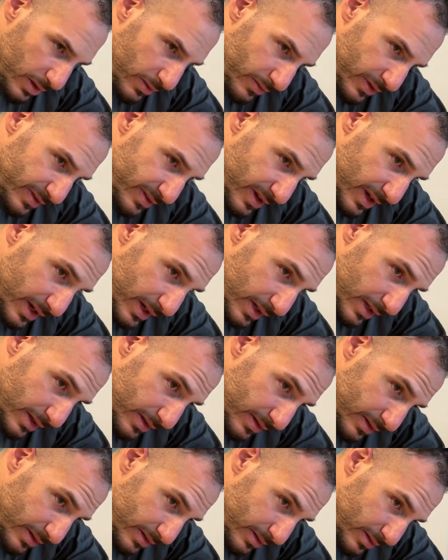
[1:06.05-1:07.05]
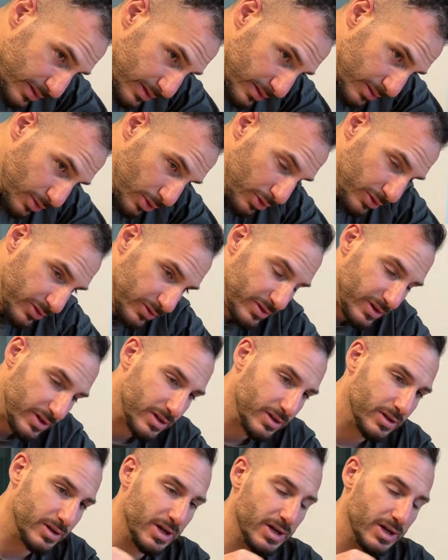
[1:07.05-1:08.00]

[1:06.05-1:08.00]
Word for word: was ja eigentlich äh, heutzutage